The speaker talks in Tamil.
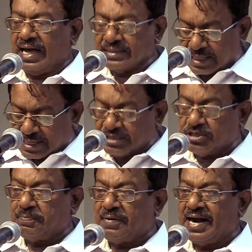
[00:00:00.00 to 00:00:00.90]
அந்த
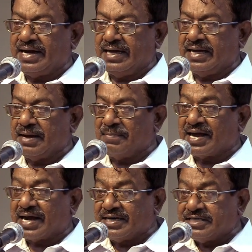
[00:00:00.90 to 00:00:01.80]
கட்டுப்பாடு நம்மை
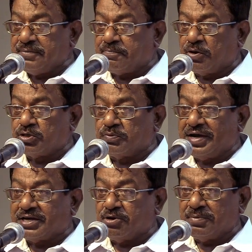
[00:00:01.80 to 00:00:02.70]
கட்டி போட்டு
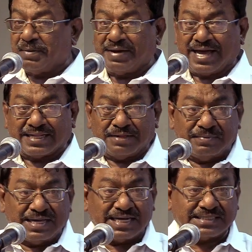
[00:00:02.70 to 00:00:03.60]
வைக்கும் நம்மை அதை
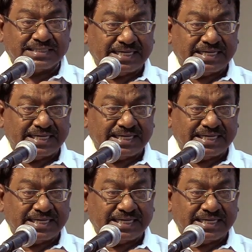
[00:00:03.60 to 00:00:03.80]
மீறச்